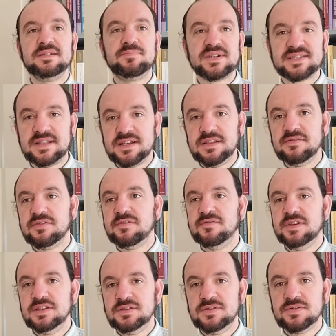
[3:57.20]
последнего
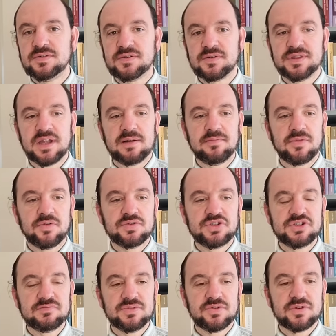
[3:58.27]
видео нам
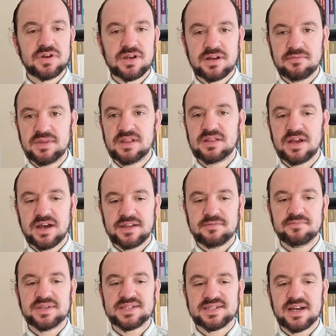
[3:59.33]
очень много
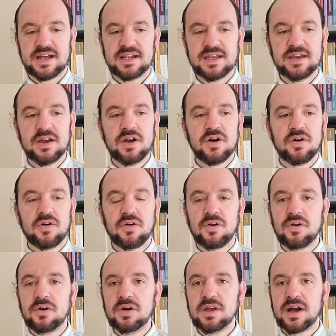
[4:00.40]
комментариев писали
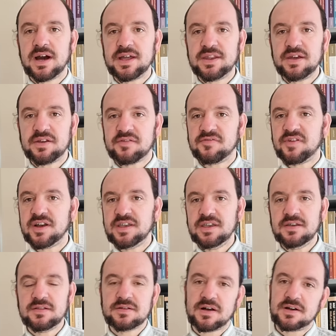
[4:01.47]
«Ой, Анна и
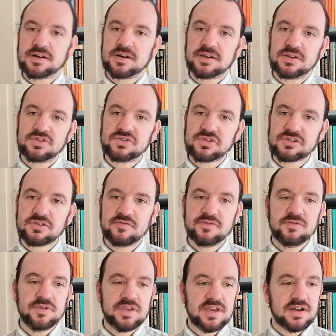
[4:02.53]
Рафаил, как хорошо, что
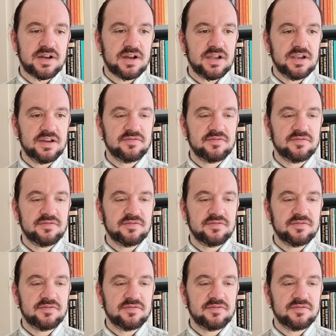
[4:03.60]
вы уехали,